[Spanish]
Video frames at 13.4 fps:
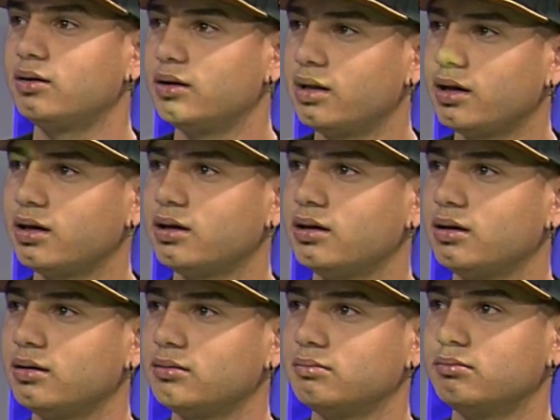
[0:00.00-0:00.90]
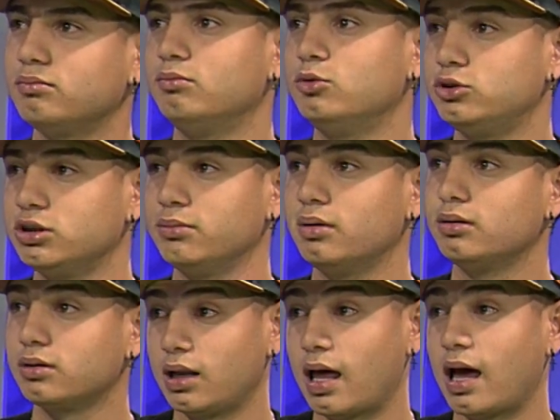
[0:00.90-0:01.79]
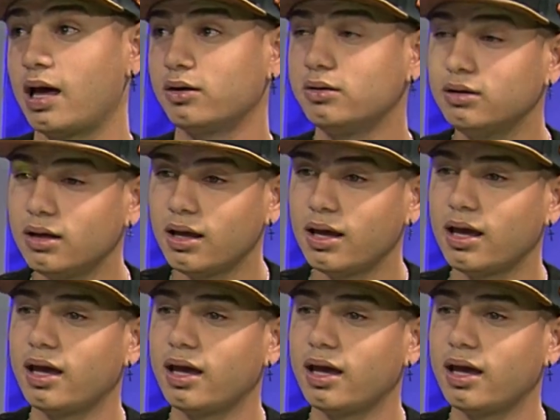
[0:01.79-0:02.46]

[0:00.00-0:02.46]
Eh, mi hermano. Claro. Mi hermano.